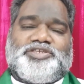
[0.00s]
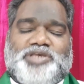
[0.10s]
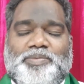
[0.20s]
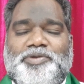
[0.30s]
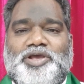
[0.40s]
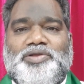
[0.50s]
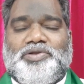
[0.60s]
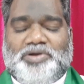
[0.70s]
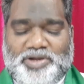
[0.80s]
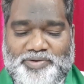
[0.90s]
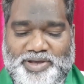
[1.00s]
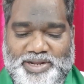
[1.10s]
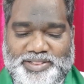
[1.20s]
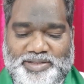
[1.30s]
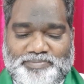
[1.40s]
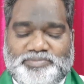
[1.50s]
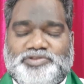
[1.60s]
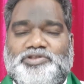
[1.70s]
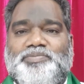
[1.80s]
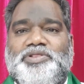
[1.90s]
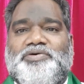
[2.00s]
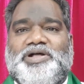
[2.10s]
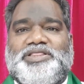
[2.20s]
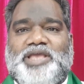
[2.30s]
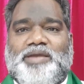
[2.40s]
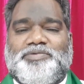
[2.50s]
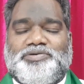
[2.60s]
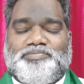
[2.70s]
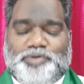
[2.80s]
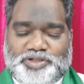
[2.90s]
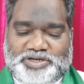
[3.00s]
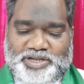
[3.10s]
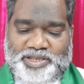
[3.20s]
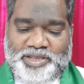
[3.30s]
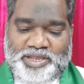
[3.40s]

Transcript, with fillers: సమయలు రెండవ గ్రంథం తొమ్మిదవ అధ్యాయము మొదటి